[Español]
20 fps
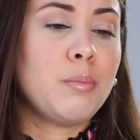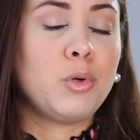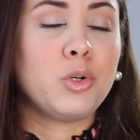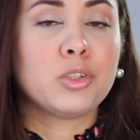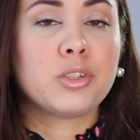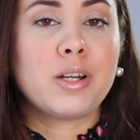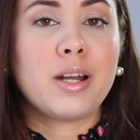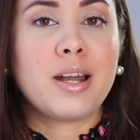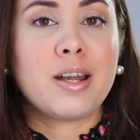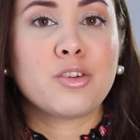
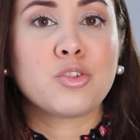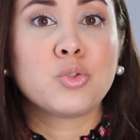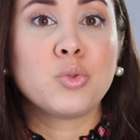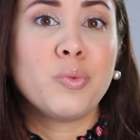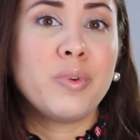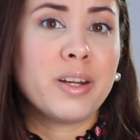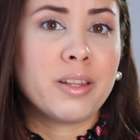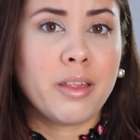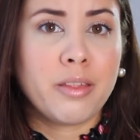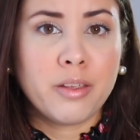mostrar
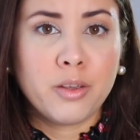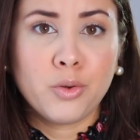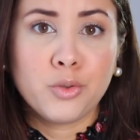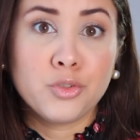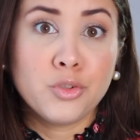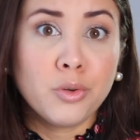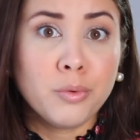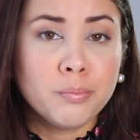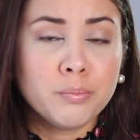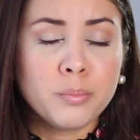su verdadero
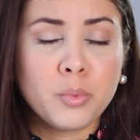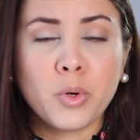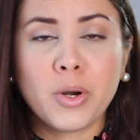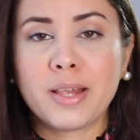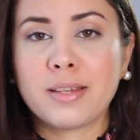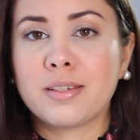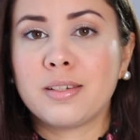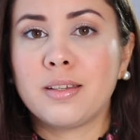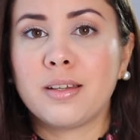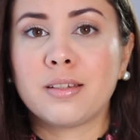yo, por
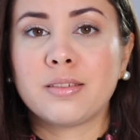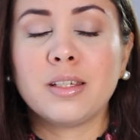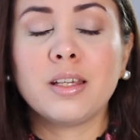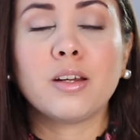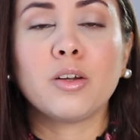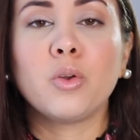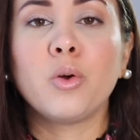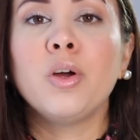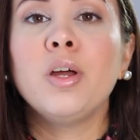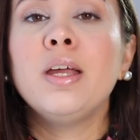así
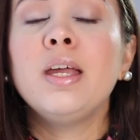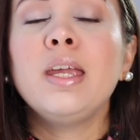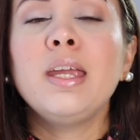decirlo.